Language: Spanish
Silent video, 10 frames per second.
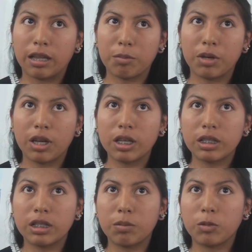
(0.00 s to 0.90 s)
También
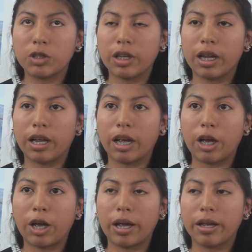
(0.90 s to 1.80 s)
hicimos
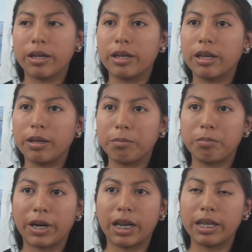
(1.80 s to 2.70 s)
eh,
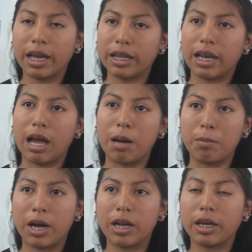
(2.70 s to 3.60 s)
para el Día de la
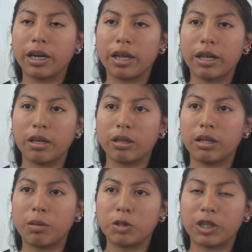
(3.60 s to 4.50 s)
Madre
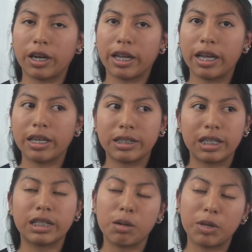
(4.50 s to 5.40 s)
demostrar que es
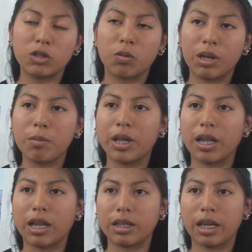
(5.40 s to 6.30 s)
el ser más sublime
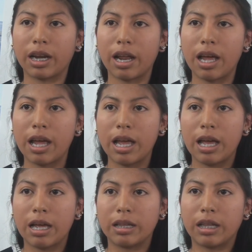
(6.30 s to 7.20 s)
de la tierra,
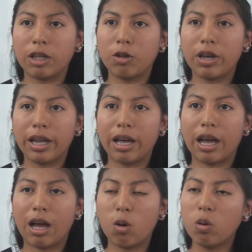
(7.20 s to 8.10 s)
dándole
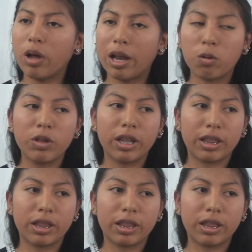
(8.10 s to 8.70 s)
un, algún